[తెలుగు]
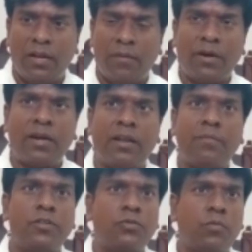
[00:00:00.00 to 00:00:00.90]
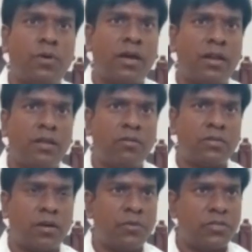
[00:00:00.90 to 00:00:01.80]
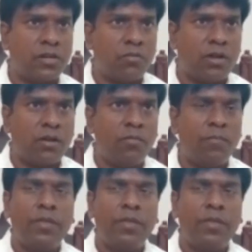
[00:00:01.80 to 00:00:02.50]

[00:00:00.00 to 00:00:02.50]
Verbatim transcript: నిమ్మగడ్డ రమేష్ కుమార్ గారు ఈరోజు కమిషనర్గా ఉన్నారు